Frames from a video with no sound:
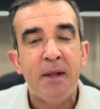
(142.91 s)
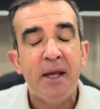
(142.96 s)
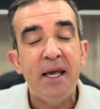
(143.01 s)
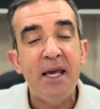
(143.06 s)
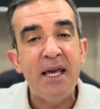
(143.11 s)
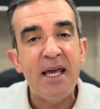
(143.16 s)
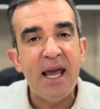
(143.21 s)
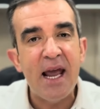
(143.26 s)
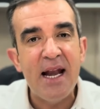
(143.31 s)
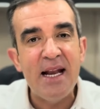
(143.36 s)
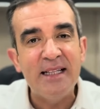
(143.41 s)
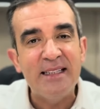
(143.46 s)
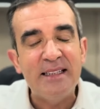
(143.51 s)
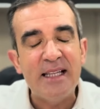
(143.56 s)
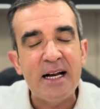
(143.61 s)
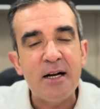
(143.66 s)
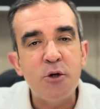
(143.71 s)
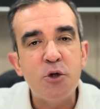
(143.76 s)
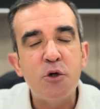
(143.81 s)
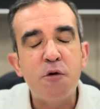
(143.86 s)
e ele
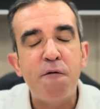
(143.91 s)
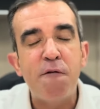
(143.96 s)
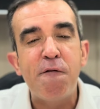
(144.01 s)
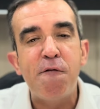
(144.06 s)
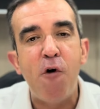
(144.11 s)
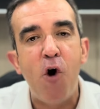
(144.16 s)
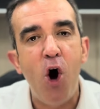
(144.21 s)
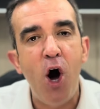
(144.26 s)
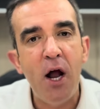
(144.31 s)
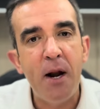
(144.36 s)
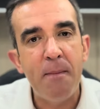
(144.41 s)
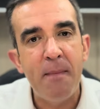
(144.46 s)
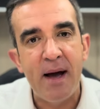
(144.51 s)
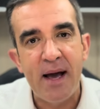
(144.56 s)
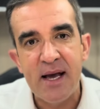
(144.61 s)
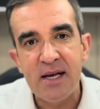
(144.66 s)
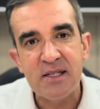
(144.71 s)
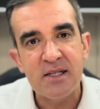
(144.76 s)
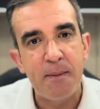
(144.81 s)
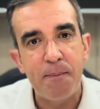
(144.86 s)
transforma
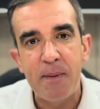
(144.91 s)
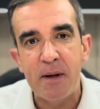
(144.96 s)
essa